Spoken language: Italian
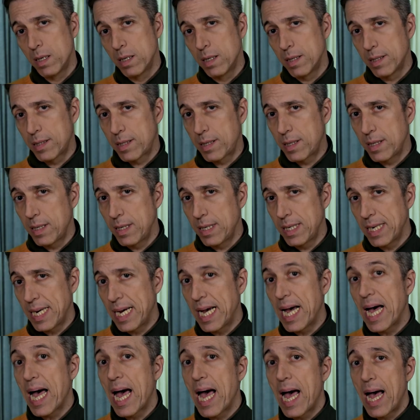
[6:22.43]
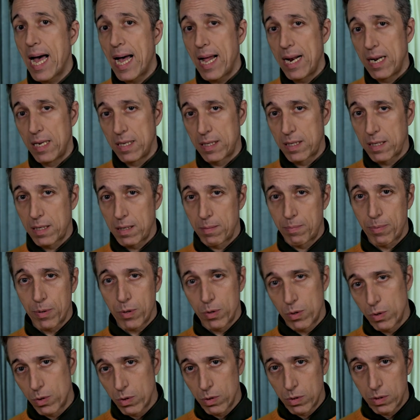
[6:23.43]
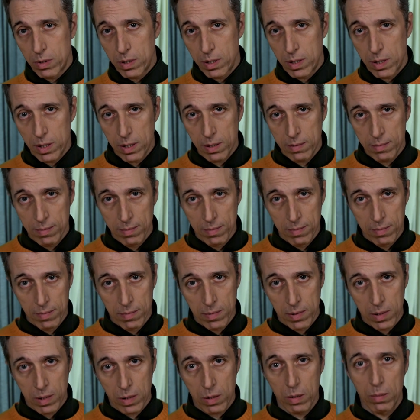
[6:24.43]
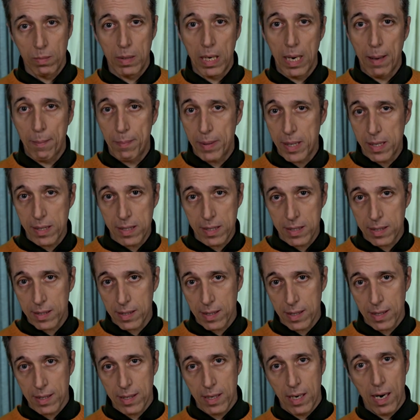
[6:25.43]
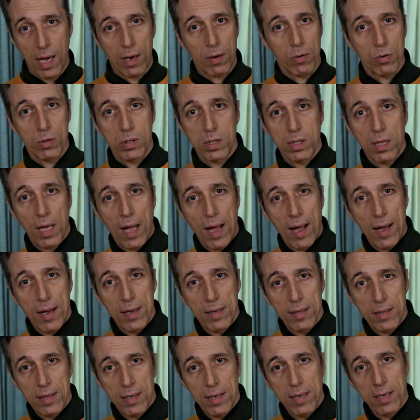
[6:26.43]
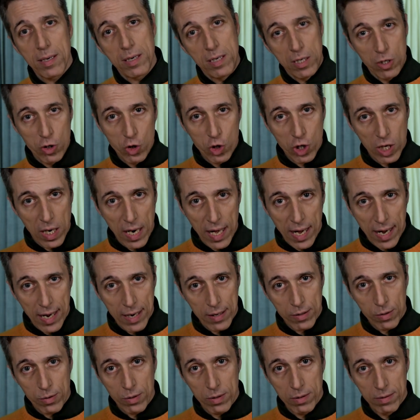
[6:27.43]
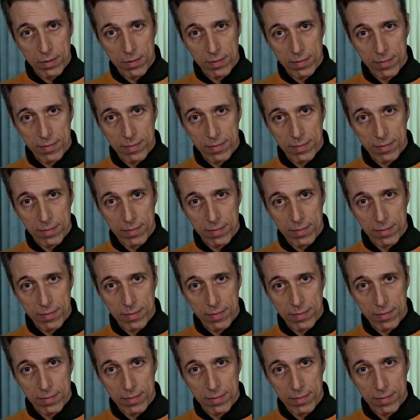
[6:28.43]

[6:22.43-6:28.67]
sia altri prodotti come la pizza, la crostata, il gelato,